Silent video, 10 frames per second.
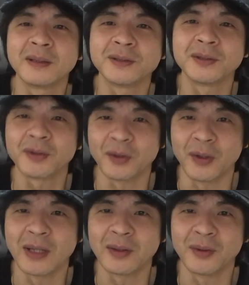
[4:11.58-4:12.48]
ちょっ
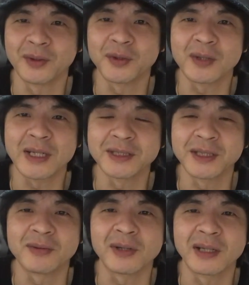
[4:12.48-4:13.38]
とあの紹介し
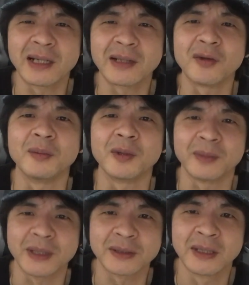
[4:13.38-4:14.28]
ていこうかなと思
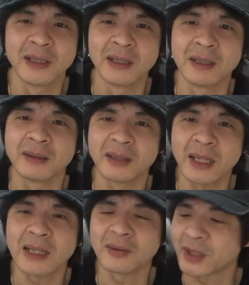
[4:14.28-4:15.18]
います。
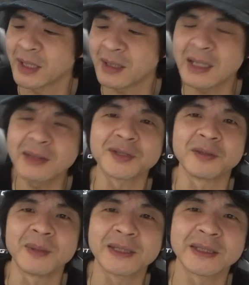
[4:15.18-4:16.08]
であの結果と
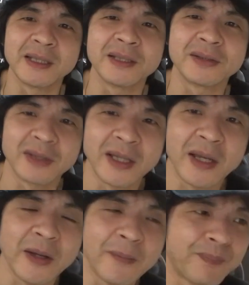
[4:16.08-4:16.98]
しましてです
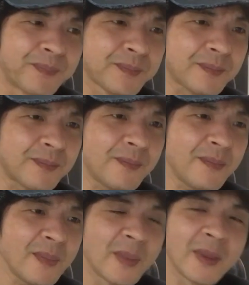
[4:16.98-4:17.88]
ね
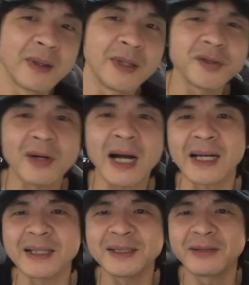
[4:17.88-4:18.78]
一応
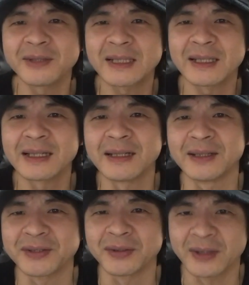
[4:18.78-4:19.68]
改善はされたん
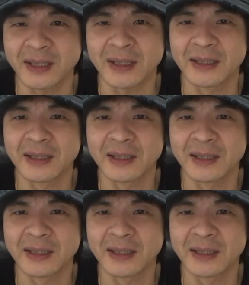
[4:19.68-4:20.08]
ですよね。